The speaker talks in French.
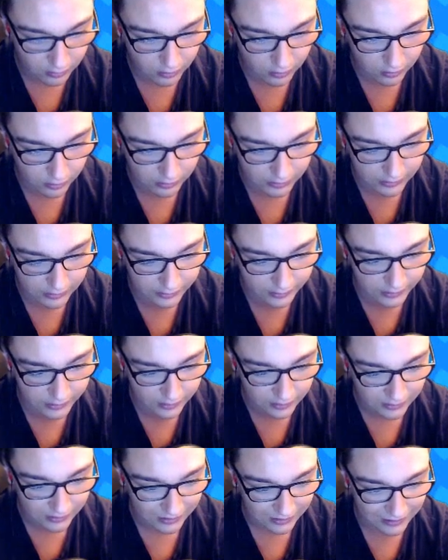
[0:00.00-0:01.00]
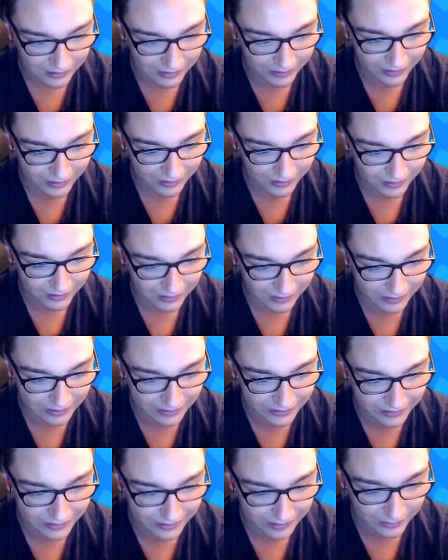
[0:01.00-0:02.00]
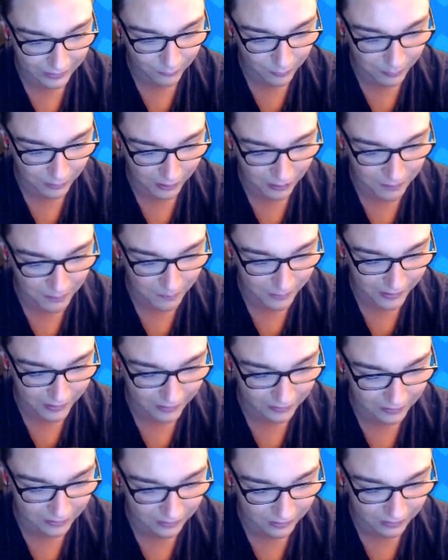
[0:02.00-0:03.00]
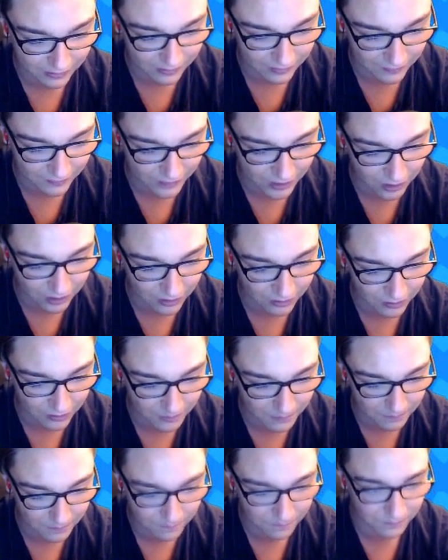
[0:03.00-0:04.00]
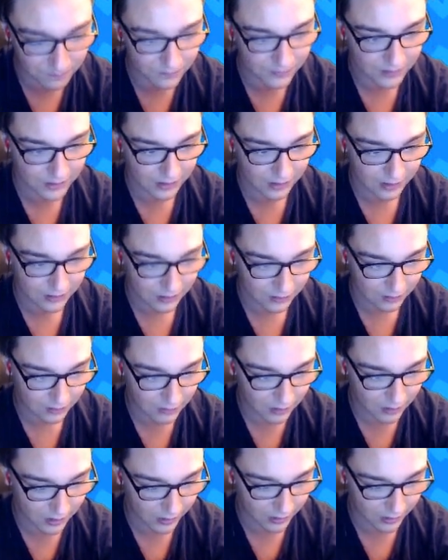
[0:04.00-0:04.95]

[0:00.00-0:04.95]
Allez, Allez, allez, il faut pas qu'on perde là. Non. Ok.